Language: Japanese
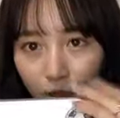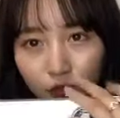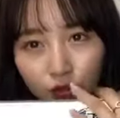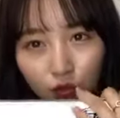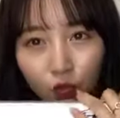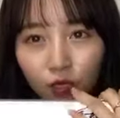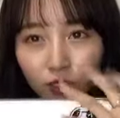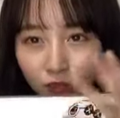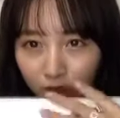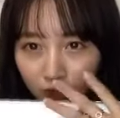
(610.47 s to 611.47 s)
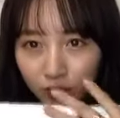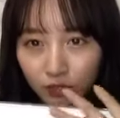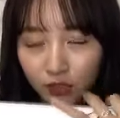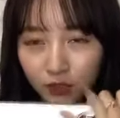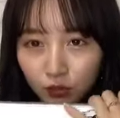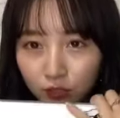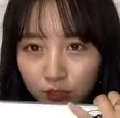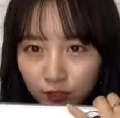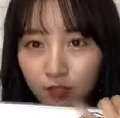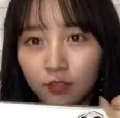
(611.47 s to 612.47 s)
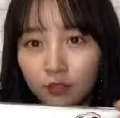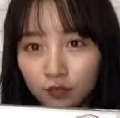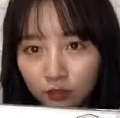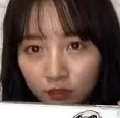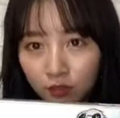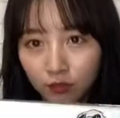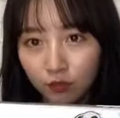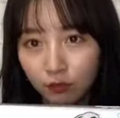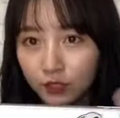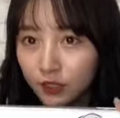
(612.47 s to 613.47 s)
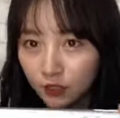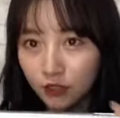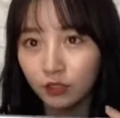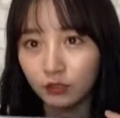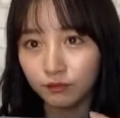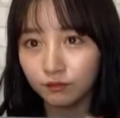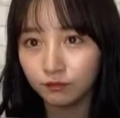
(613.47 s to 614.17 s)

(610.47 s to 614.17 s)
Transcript: うちょっと弱かったなんかへちょいやつで割れちゃってそう